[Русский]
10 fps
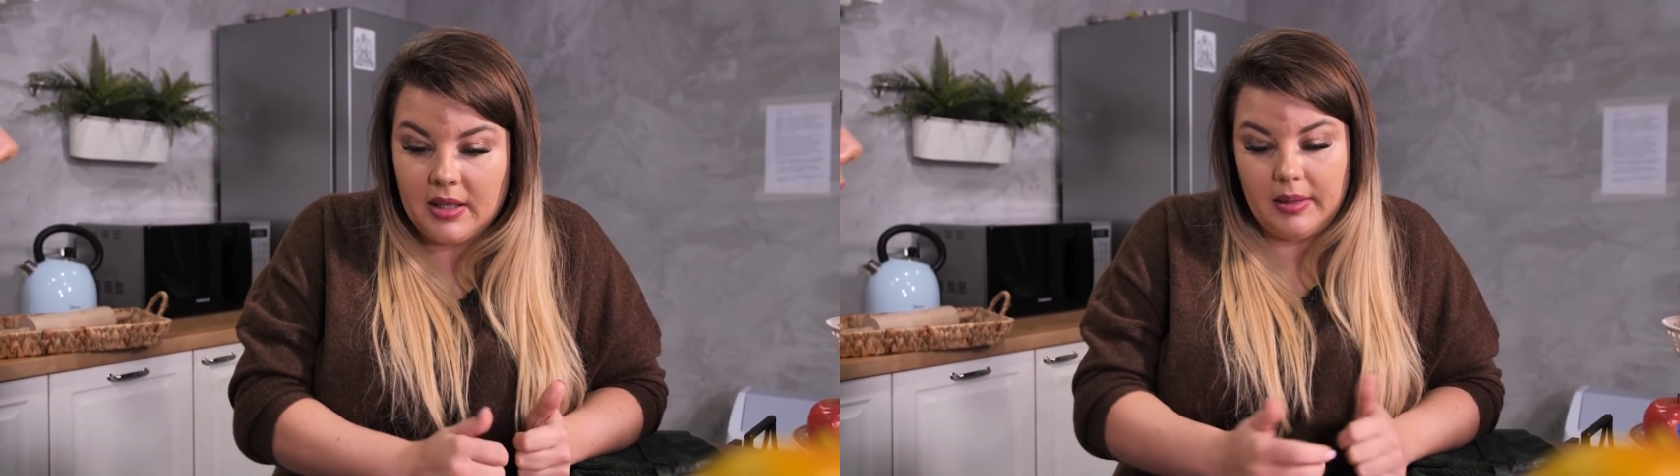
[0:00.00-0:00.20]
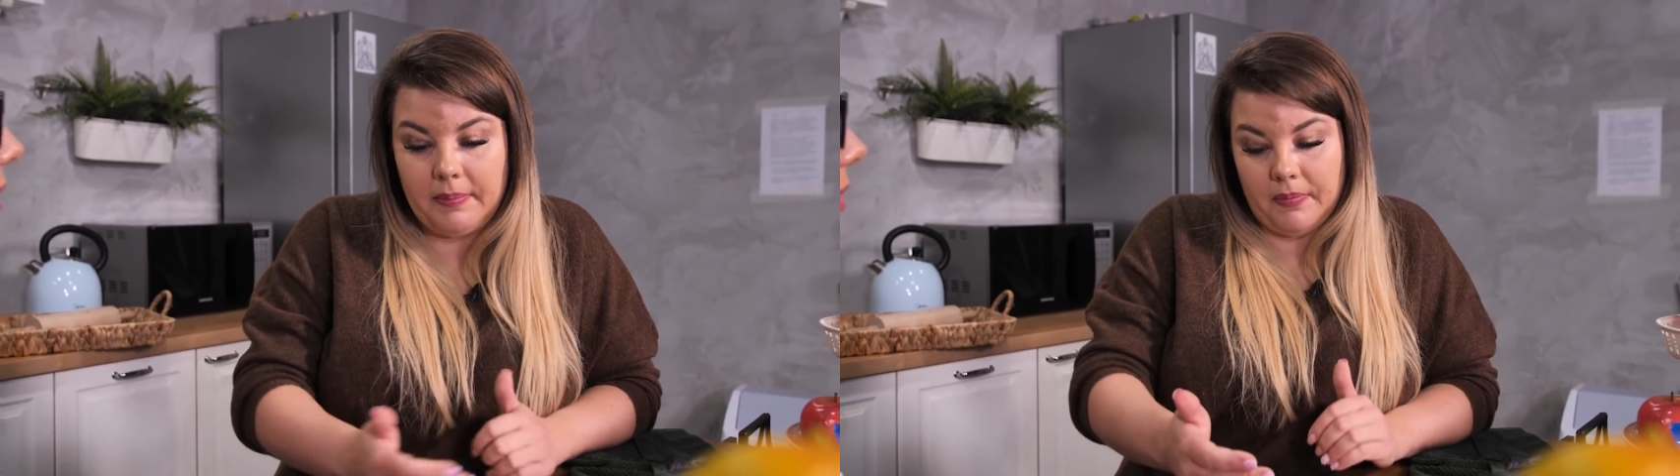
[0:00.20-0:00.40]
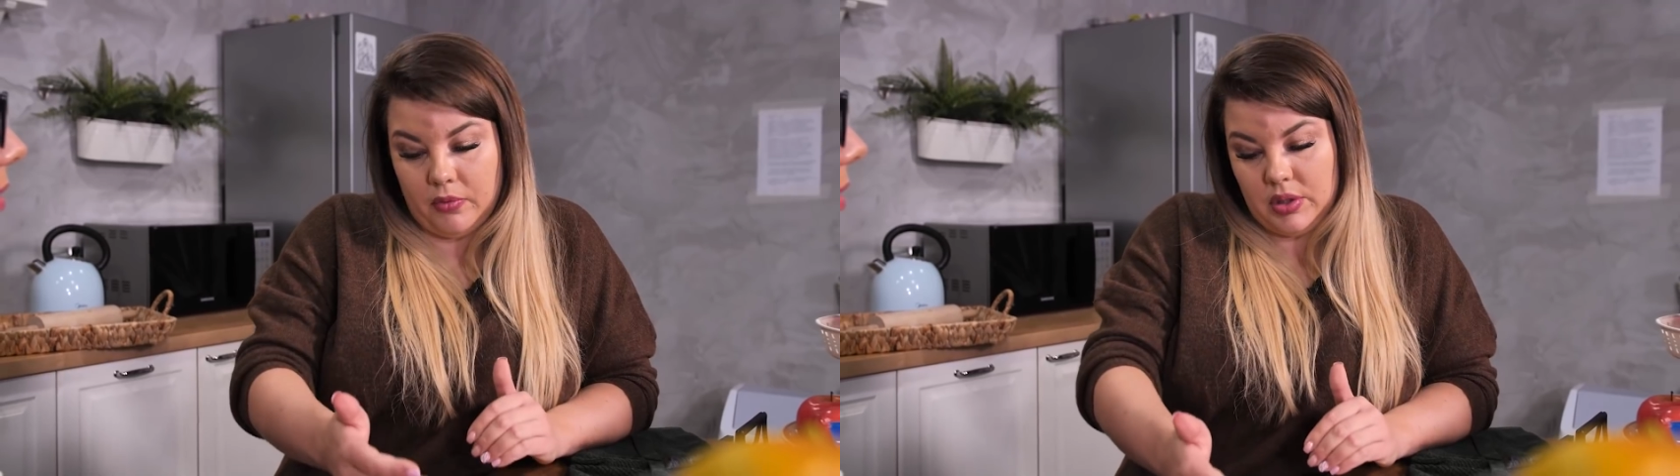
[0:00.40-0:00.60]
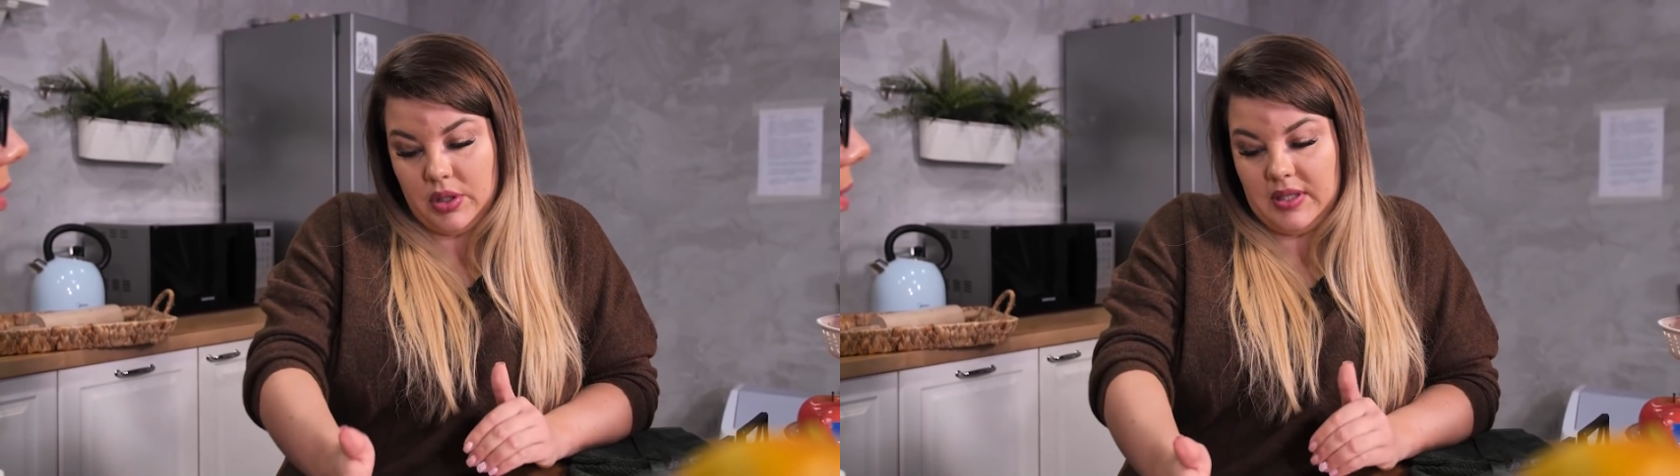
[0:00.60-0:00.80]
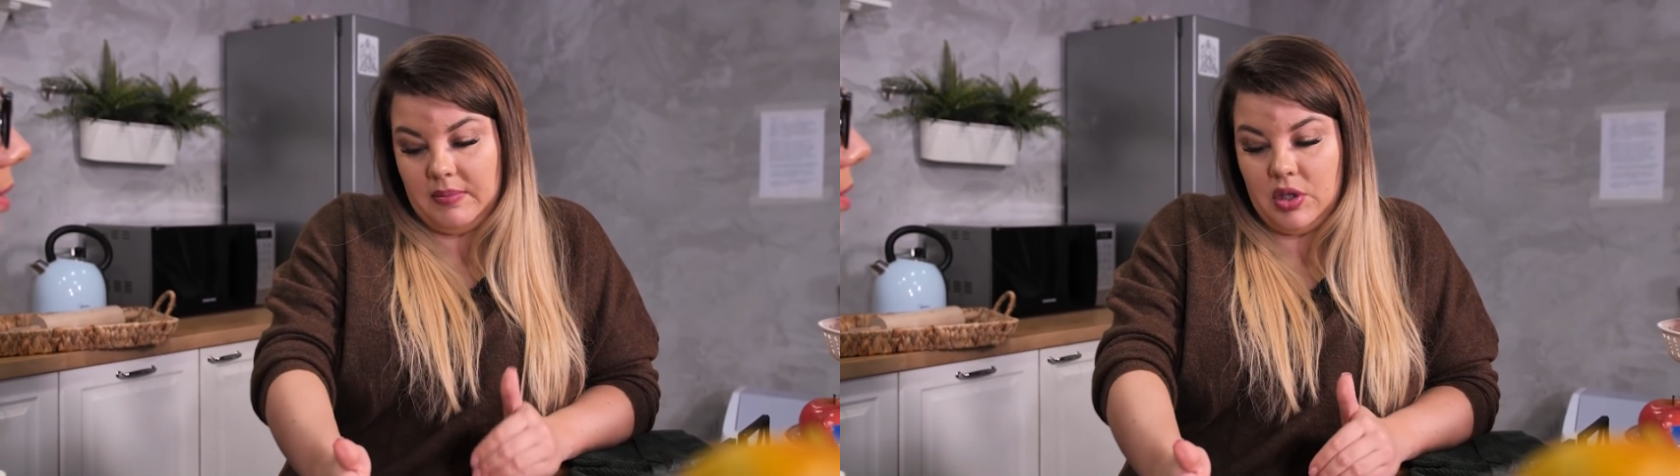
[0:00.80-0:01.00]
Ты
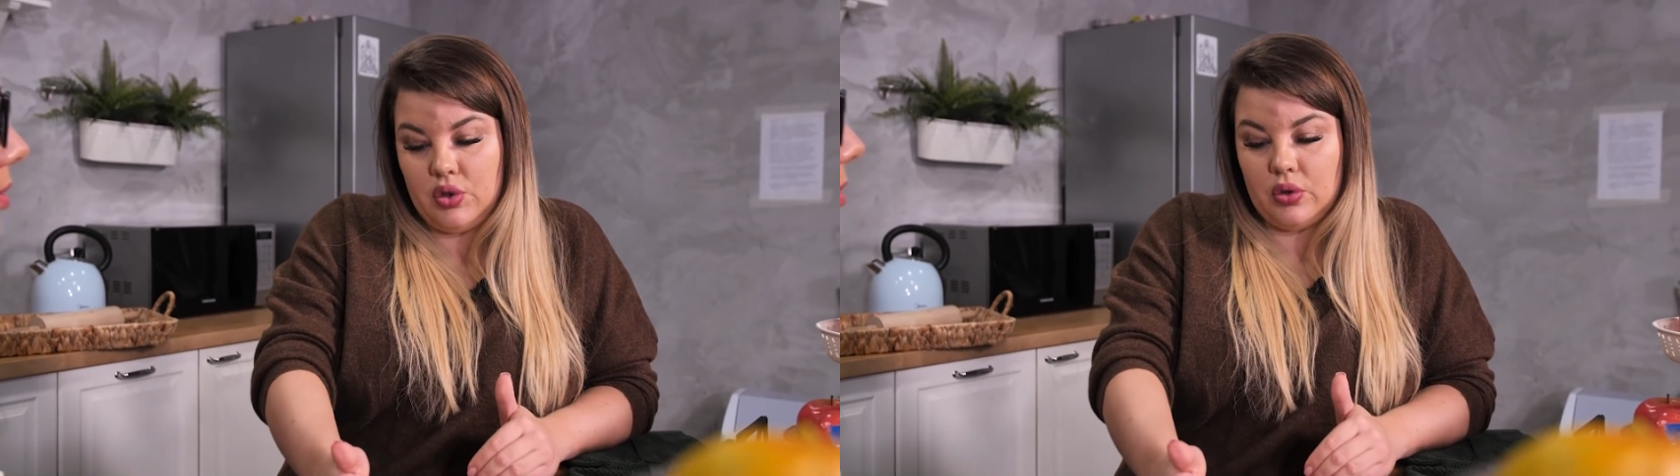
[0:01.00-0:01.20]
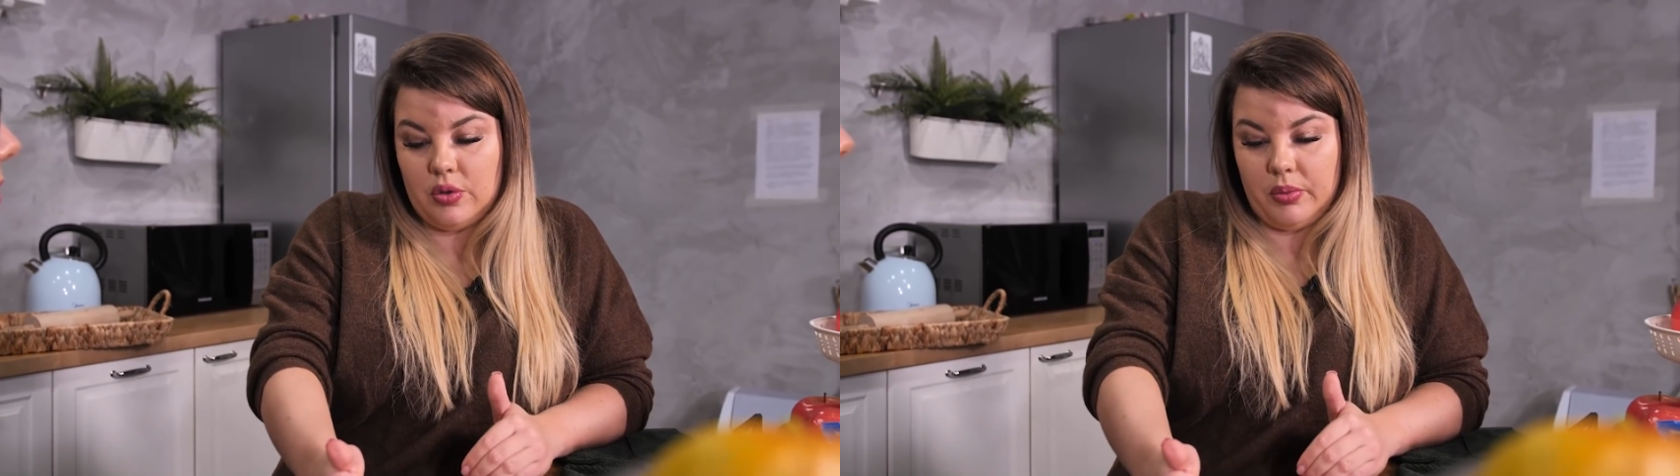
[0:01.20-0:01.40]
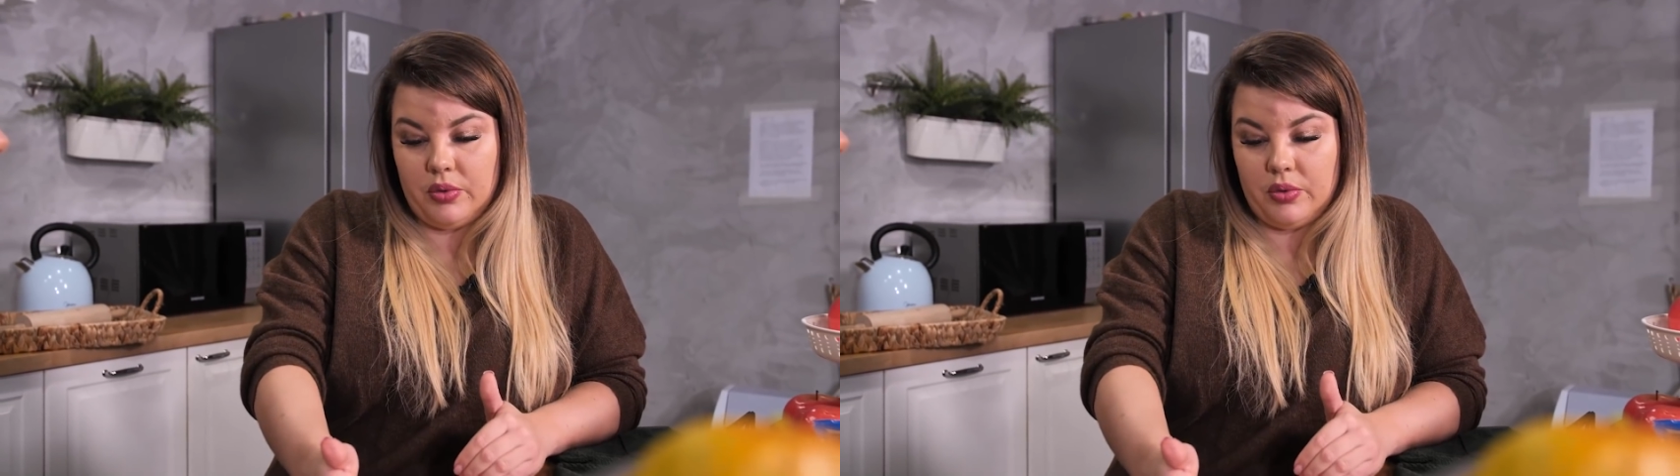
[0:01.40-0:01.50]
вроде 7 тысяч должен